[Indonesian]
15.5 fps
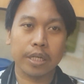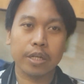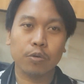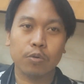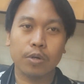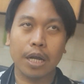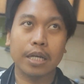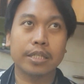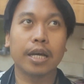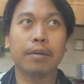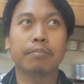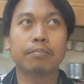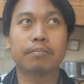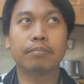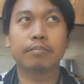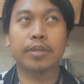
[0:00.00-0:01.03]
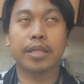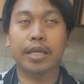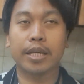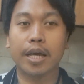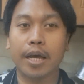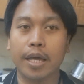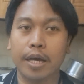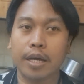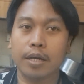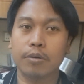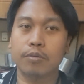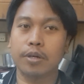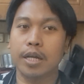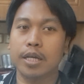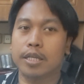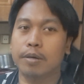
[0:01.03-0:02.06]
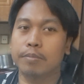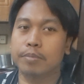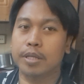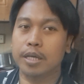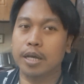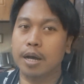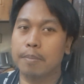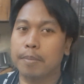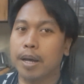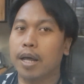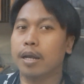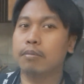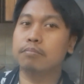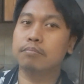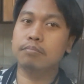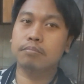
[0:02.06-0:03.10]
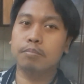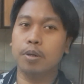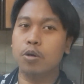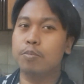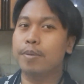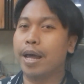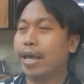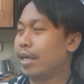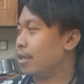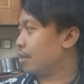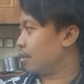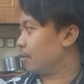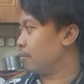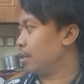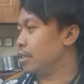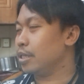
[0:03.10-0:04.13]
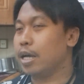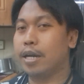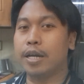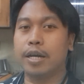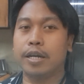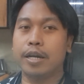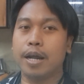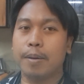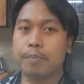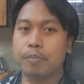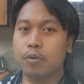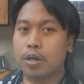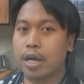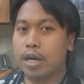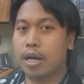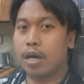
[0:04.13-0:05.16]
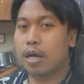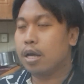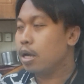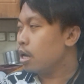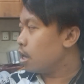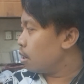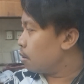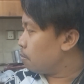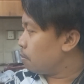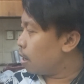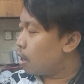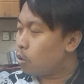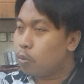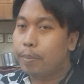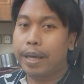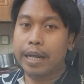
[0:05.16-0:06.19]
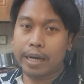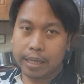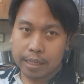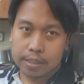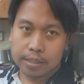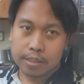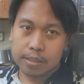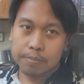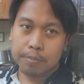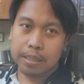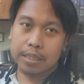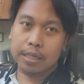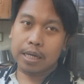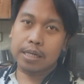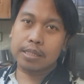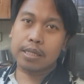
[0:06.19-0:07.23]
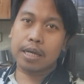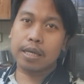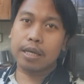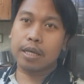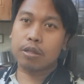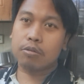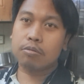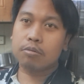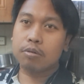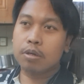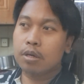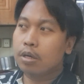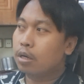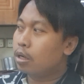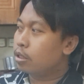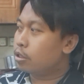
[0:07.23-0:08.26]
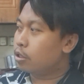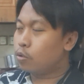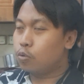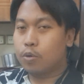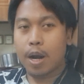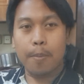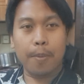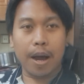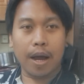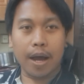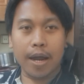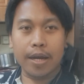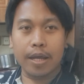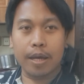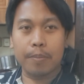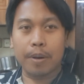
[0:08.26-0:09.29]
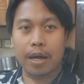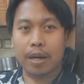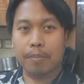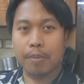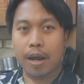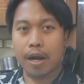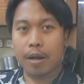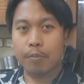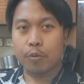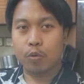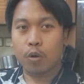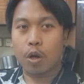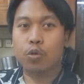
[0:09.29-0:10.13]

ini udah jam 3 ya, udah jam 3 malam belum naik masih ada di dapur karena baru beres. Majikan saya itu sesudah makan ya makan malam itu